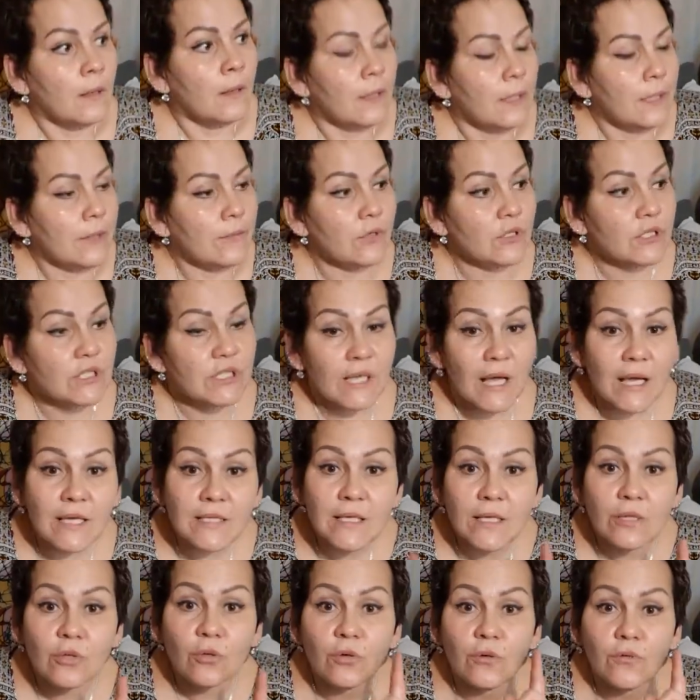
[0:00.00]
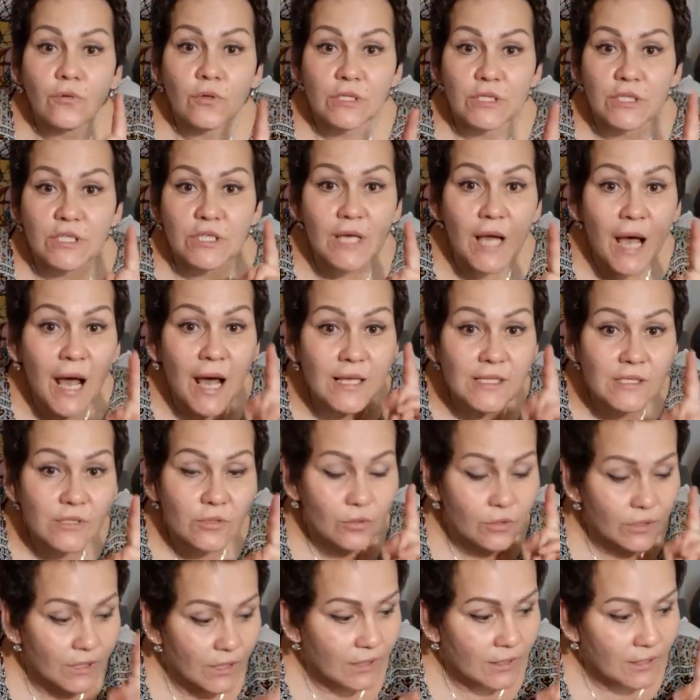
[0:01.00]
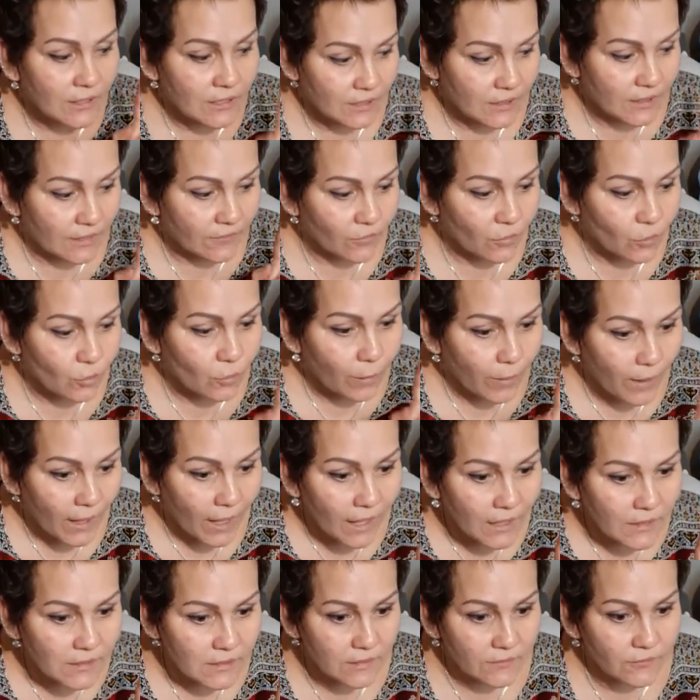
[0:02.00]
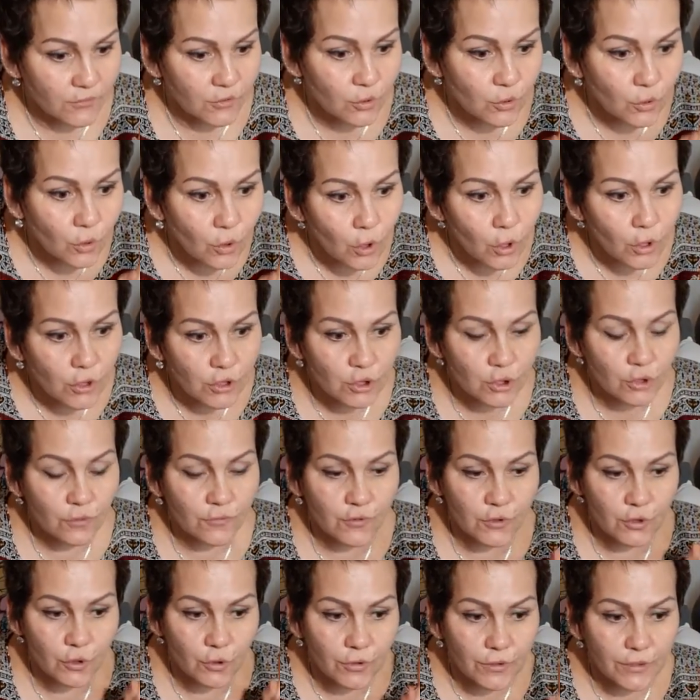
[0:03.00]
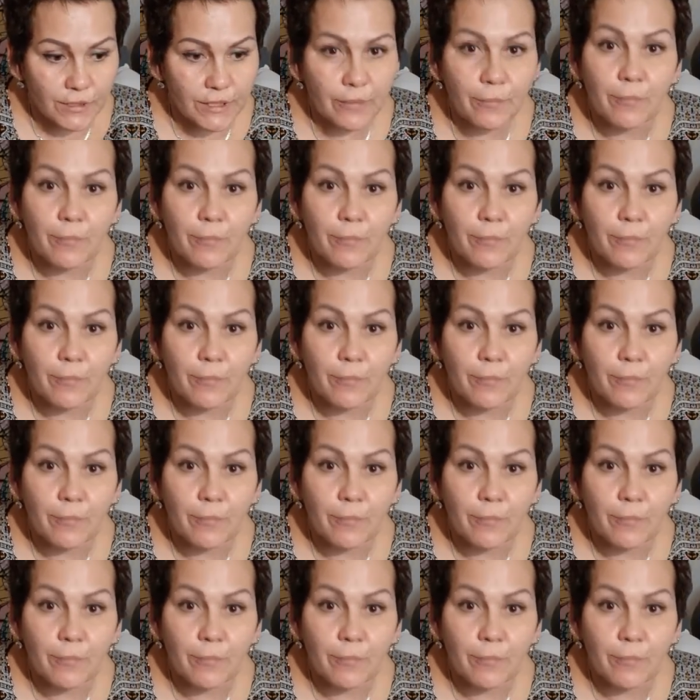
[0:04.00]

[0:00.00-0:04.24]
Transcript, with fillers: И вот час я только, вот час только я начала врубаться в то, что все-таки